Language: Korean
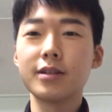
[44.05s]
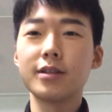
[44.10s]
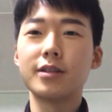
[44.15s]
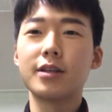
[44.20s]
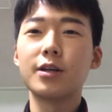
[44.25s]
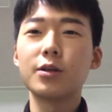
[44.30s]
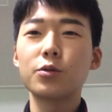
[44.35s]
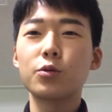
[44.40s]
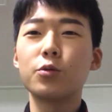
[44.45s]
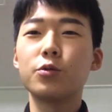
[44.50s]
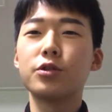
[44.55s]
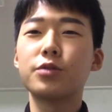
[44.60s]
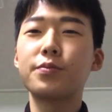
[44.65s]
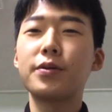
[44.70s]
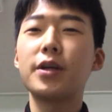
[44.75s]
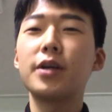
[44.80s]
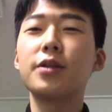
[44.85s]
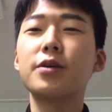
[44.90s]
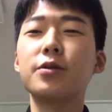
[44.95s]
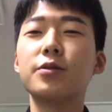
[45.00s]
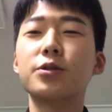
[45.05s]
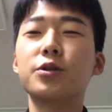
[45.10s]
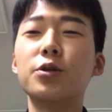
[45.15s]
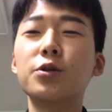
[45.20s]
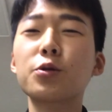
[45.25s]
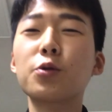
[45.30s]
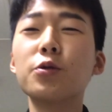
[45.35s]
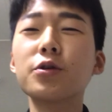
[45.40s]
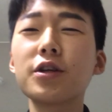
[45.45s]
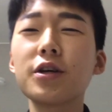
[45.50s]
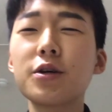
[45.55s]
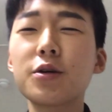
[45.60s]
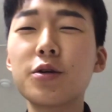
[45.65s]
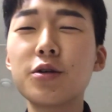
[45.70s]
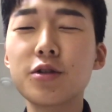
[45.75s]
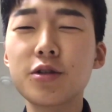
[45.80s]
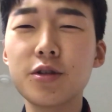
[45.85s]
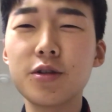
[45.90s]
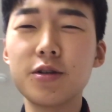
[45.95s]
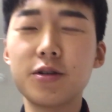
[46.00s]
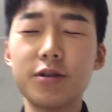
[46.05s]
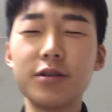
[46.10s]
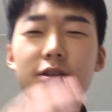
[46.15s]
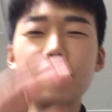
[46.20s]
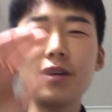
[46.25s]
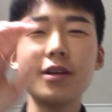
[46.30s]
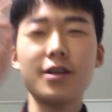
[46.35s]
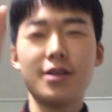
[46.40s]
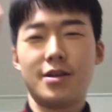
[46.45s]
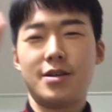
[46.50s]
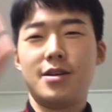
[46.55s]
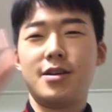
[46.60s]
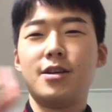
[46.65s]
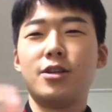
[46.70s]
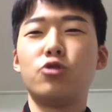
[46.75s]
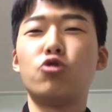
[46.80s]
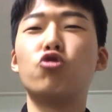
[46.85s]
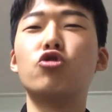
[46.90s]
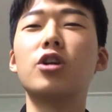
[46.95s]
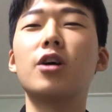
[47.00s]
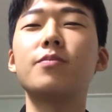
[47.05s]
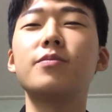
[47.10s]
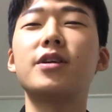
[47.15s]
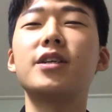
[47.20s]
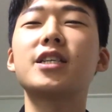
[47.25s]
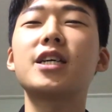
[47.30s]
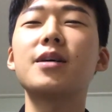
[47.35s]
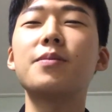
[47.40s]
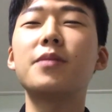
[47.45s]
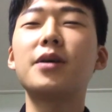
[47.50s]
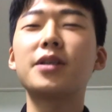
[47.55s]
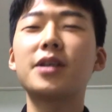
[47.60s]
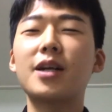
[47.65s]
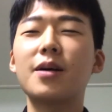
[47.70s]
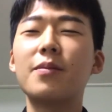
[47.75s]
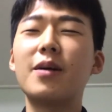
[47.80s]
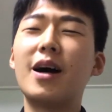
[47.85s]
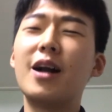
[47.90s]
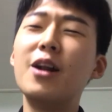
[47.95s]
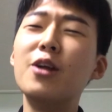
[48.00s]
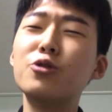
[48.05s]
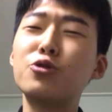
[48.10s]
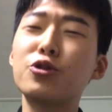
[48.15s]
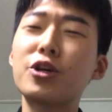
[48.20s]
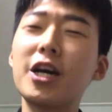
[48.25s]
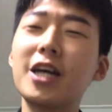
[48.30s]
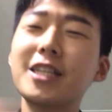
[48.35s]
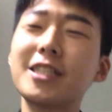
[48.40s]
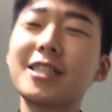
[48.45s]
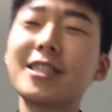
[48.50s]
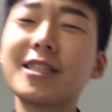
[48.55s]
내가 또 스페인어 전공생으로서 중남미의 참맛을 한번 알려주겠어